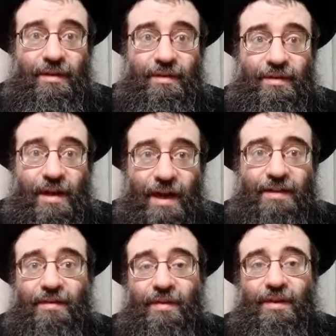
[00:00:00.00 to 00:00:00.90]

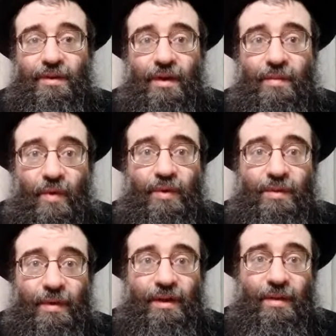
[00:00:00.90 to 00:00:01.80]
злорадствовали, что они могут
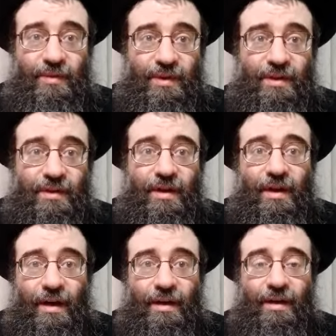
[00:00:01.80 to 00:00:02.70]
теперь отомстить,
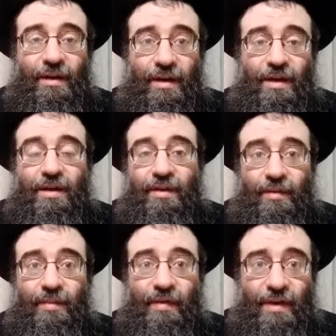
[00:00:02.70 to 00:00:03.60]
э, и
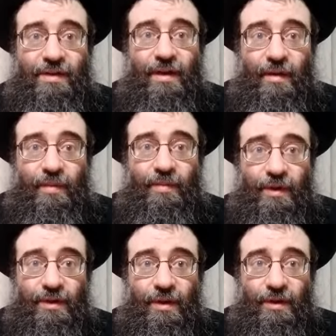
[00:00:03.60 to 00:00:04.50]
повесили их публично.